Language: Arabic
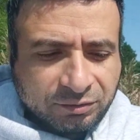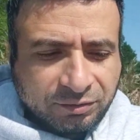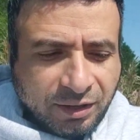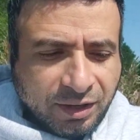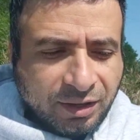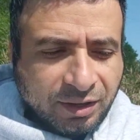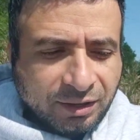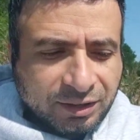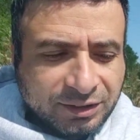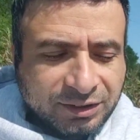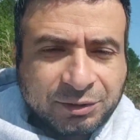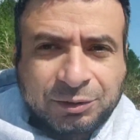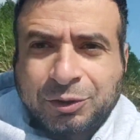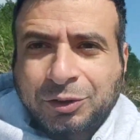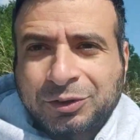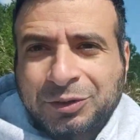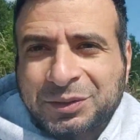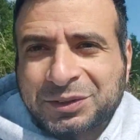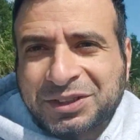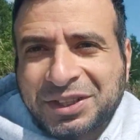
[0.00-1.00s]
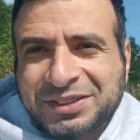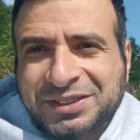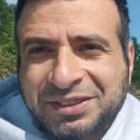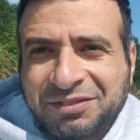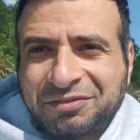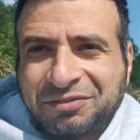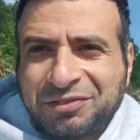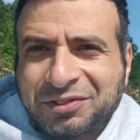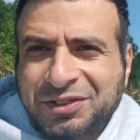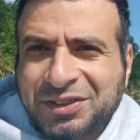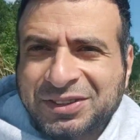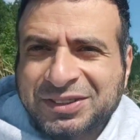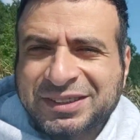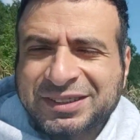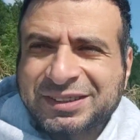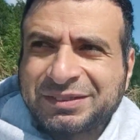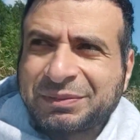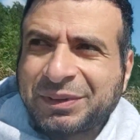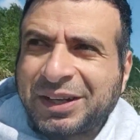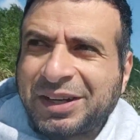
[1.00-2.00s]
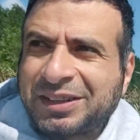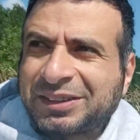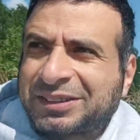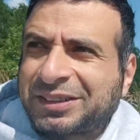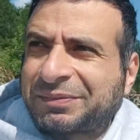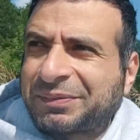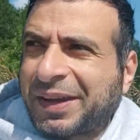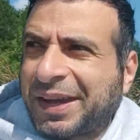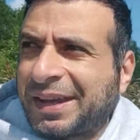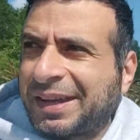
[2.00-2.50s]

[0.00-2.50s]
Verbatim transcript: فدي ما تعتبرش انصاف فرص بقدر ما